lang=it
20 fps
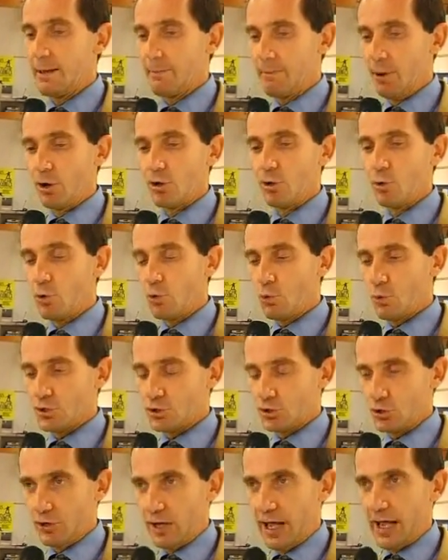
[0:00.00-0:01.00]
Poi un
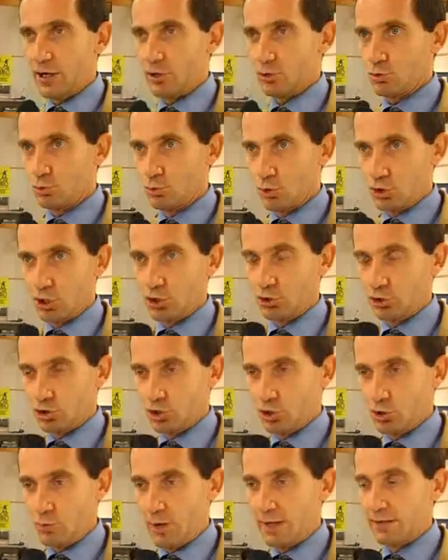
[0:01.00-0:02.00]
questionario su
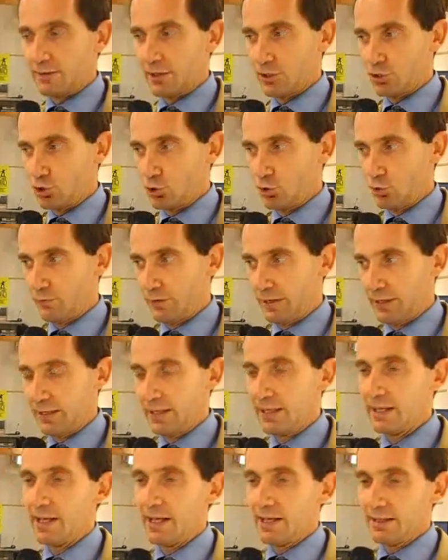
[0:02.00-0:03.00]
250 giovani